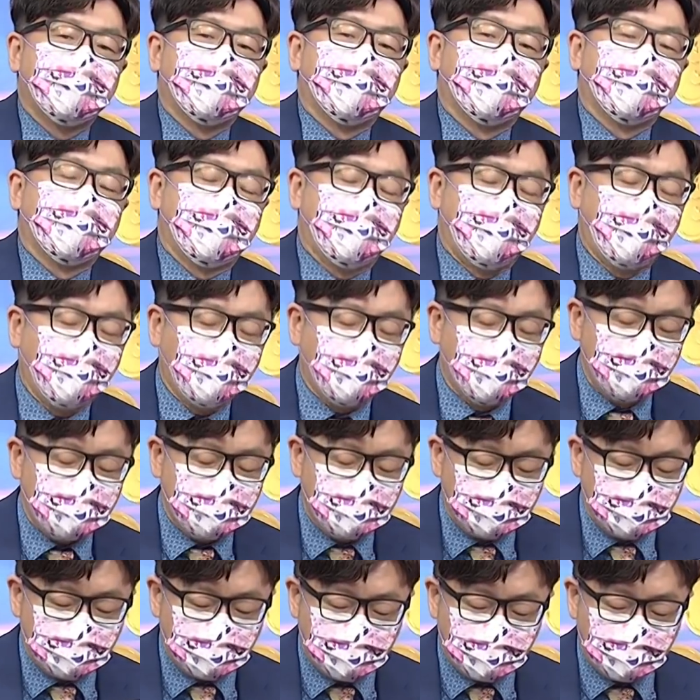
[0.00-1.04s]
啊，低轨月
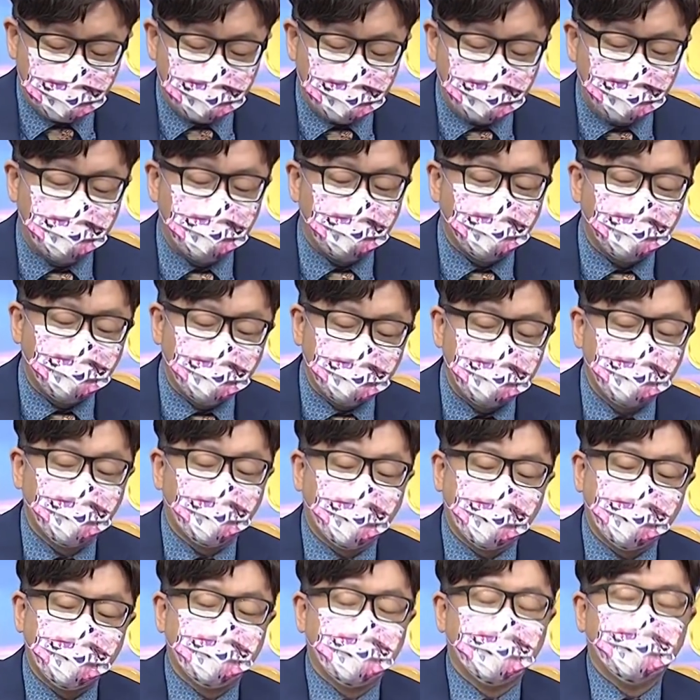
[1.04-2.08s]
薪这东西绝对是
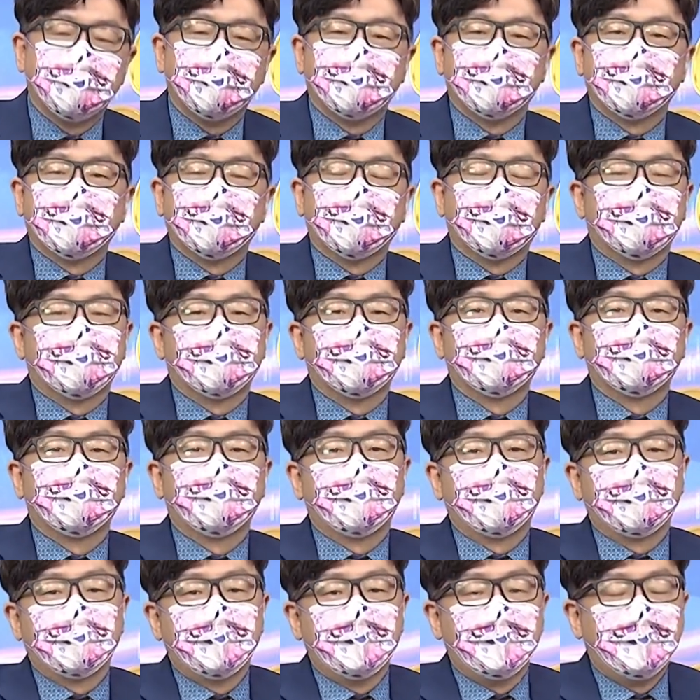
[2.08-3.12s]
玩真的啦。
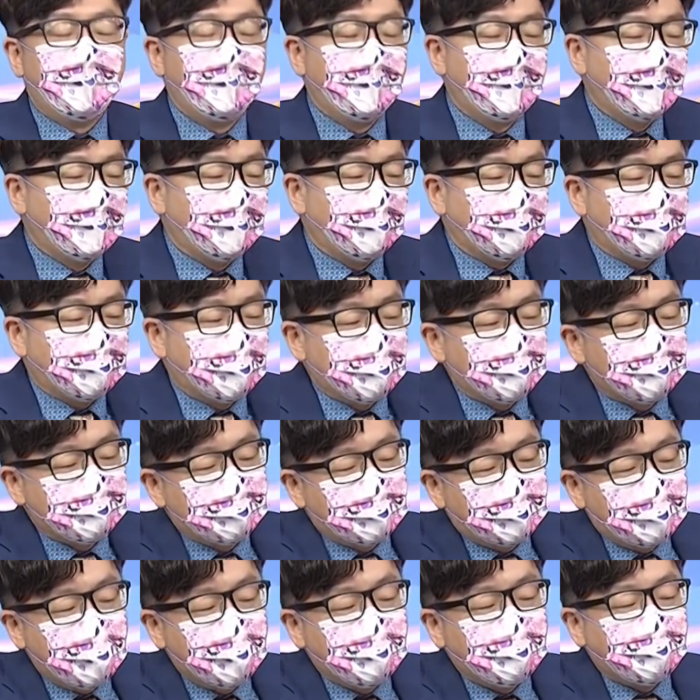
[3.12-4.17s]
你现在就是
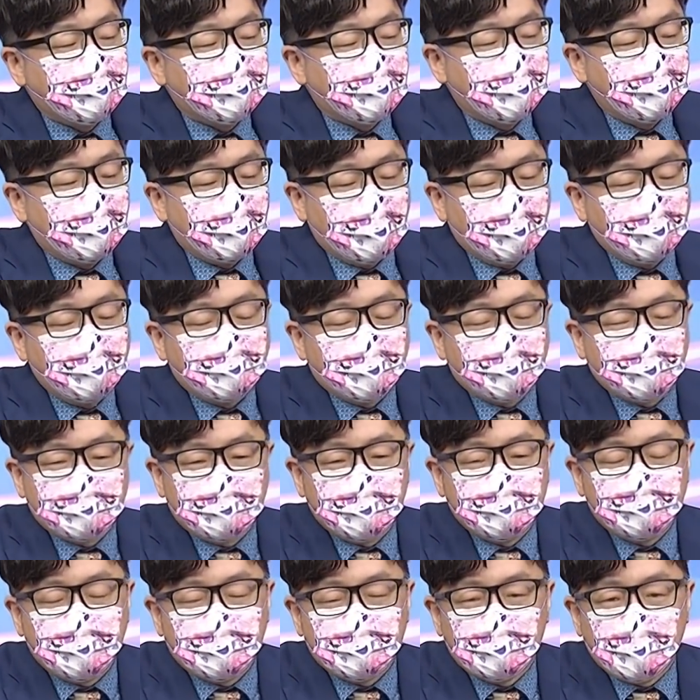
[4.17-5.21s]
看你在哪一档
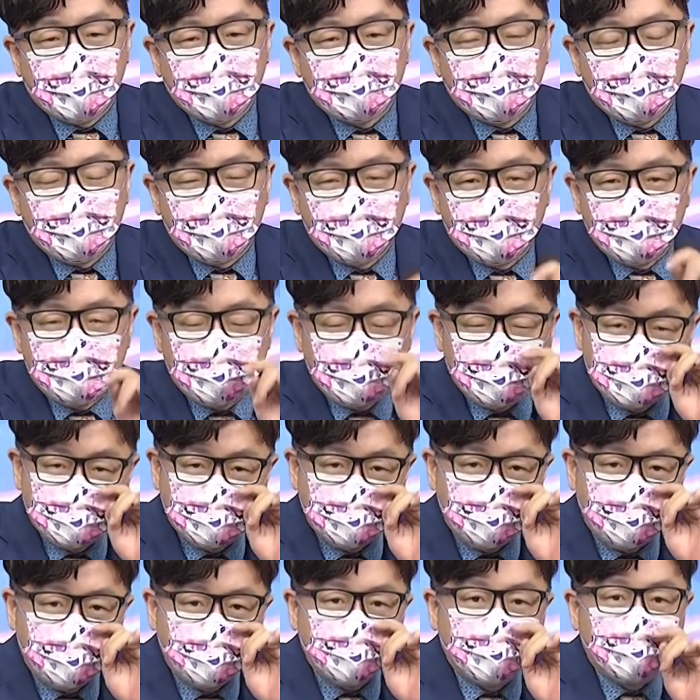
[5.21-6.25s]
身上赚最多钱
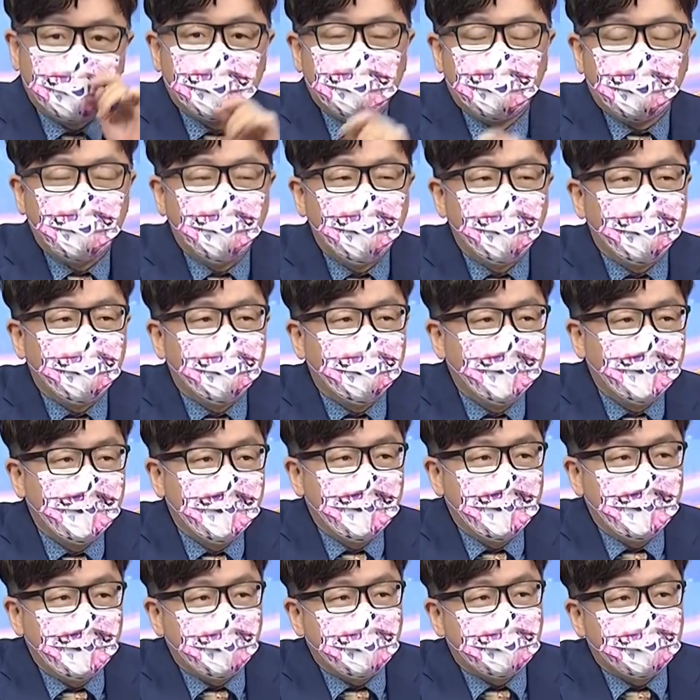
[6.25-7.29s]
而已啦，因为
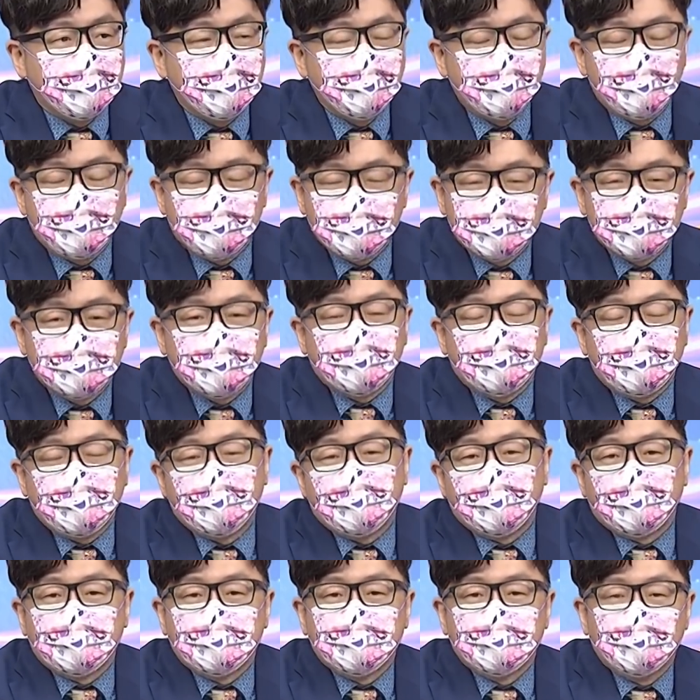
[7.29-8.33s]
已经都不是在低
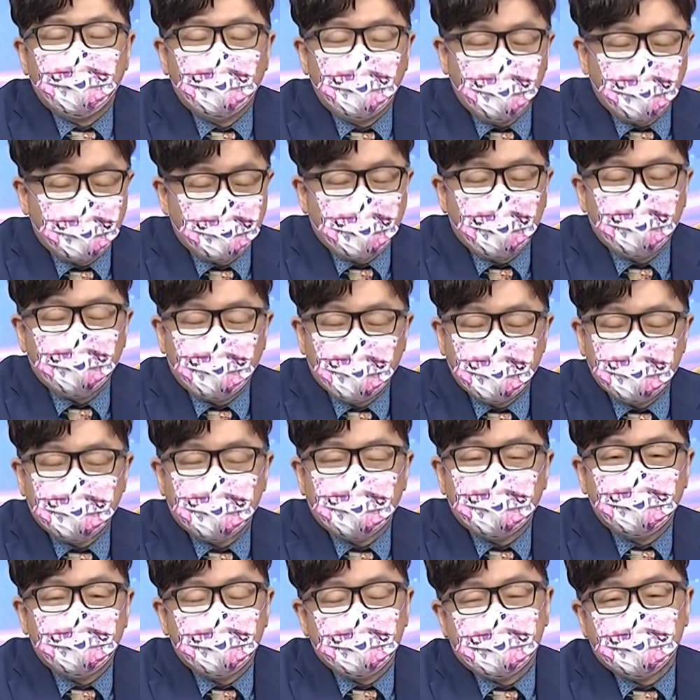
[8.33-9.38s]
档了。我也坦白
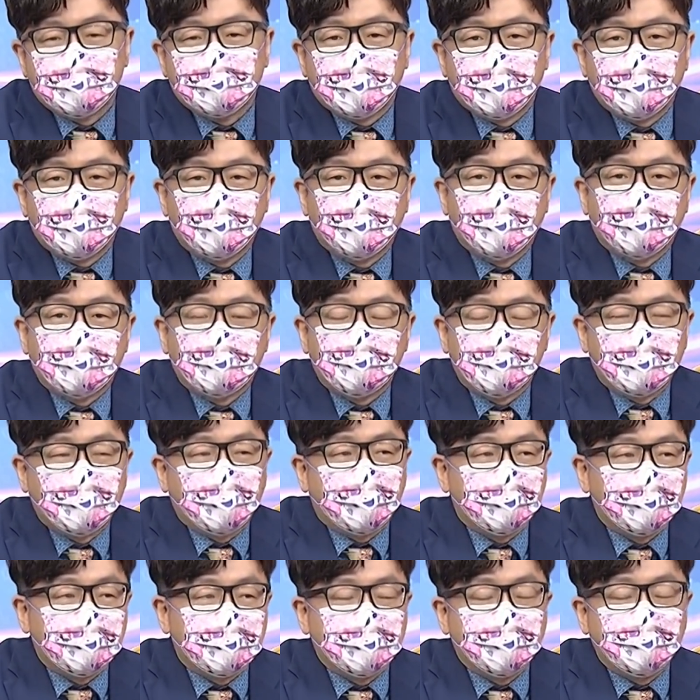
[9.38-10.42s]
讲一句实在话，最
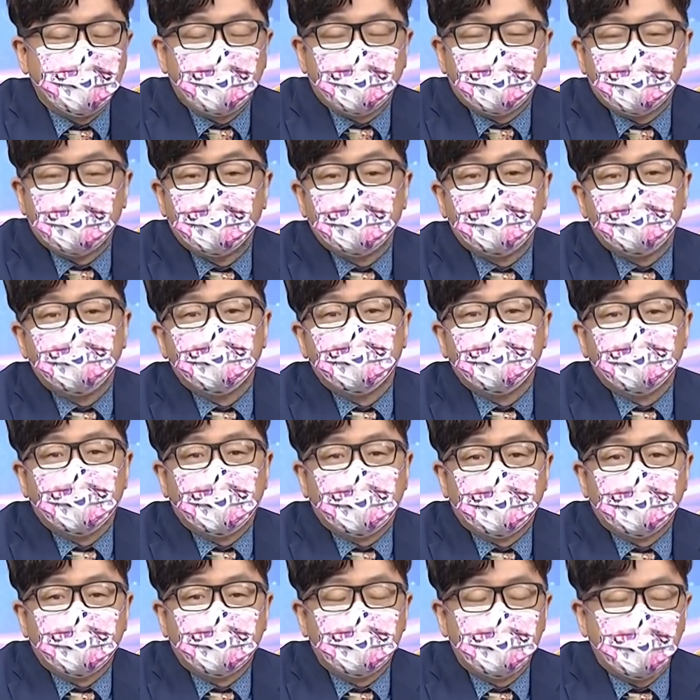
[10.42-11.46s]
好的时间点过去了嘛，
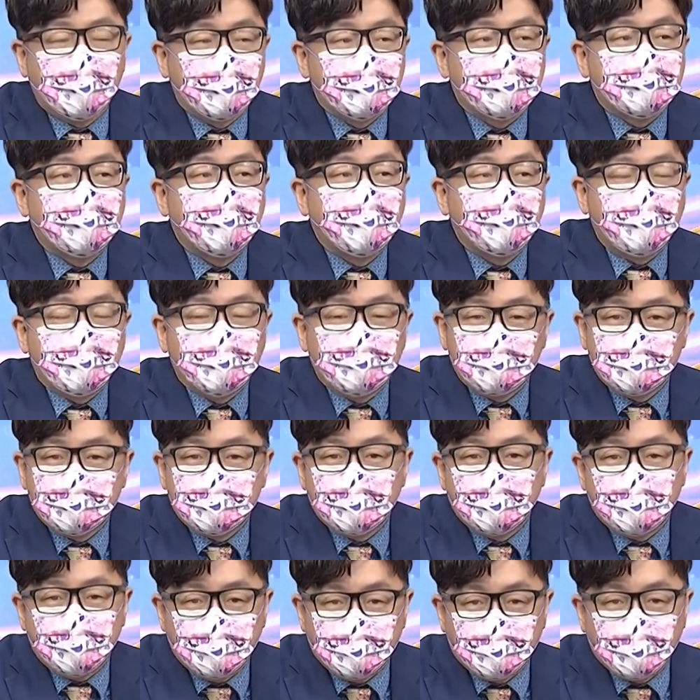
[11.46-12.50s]
最好的时间点就是
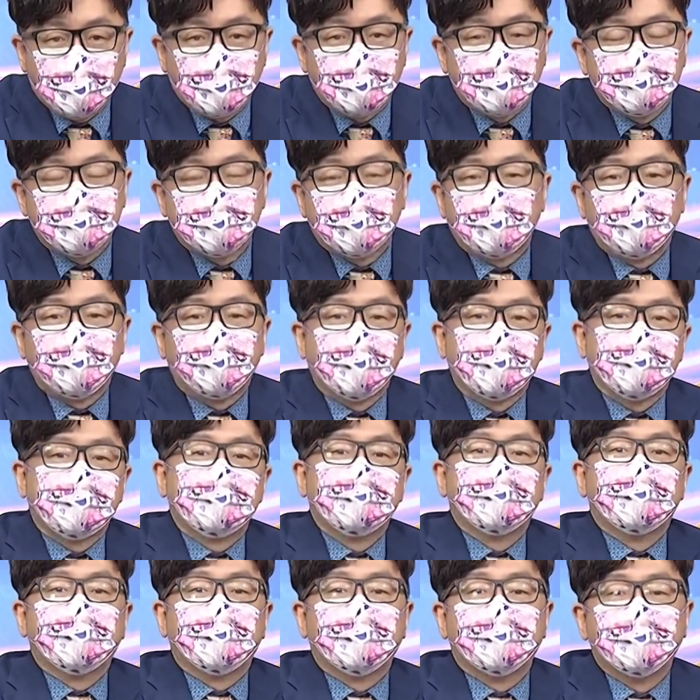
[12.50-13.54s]
在礼拜一跟上礼拜
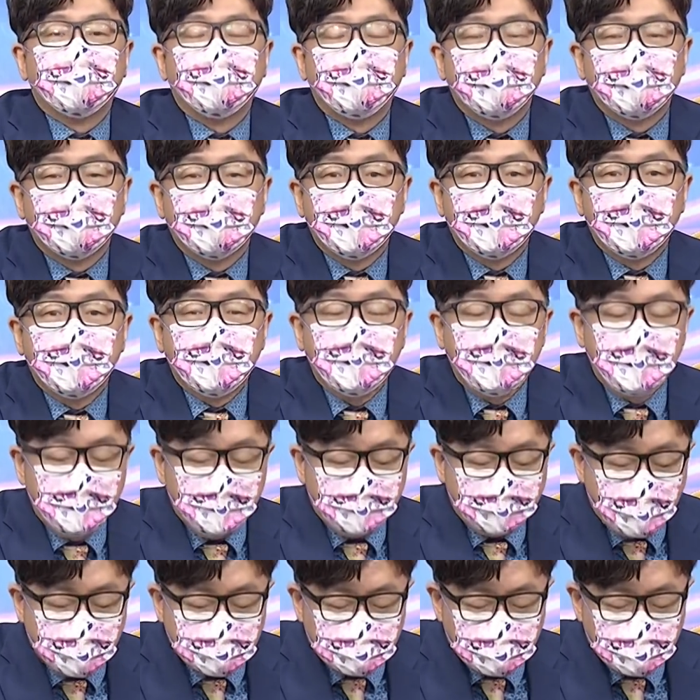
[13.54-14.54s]
四了。但